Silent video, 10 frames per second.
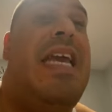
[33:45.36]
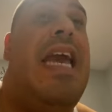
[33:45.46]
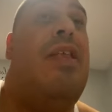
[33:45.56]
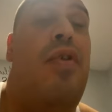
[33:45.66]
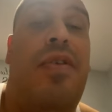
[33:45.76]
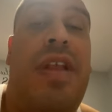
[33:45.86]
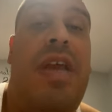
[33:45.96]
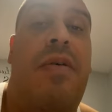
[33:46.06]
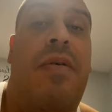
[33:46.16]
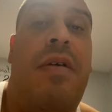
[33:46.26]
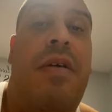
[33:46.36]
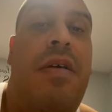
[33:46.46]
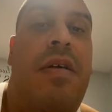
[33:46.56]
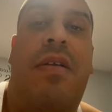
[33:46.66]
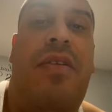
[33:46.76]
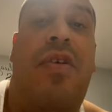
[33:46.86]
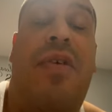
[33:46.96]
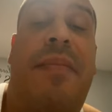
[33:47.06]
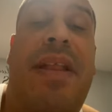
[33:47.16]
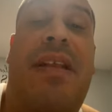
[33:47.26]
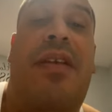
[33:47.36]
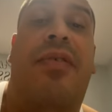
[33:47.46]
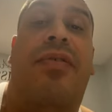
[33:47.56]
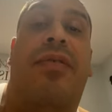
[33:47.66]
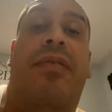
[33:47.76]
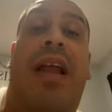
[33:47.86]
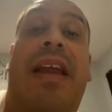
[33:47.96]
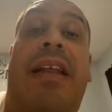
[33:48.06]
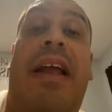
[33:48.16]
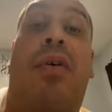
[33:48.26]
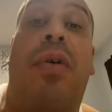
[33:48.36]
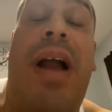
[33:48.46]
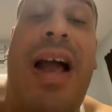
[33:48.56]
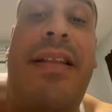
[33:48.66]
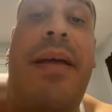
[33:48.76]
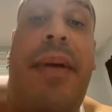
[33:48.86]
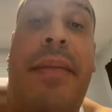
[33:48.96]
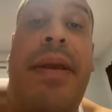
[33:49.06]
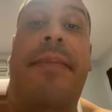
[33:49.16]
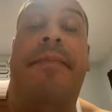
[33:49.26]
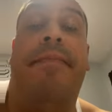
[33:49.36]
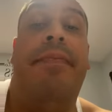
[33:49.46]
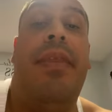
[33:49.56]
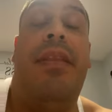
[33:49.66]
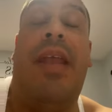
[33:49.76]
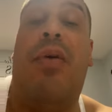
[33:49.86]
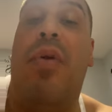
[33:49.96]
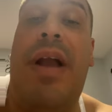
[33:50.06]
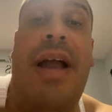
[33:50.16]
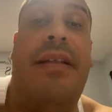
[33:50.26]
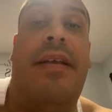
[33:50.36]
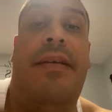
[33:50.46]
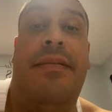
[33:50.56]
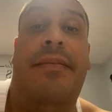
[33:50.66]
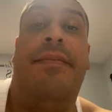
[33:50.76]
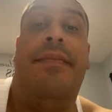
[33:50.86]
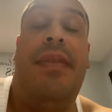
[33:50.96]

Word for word: Y que Dios dijo, Dios no es mentiroso. Larry, te colgaste, papi. Te colgaste.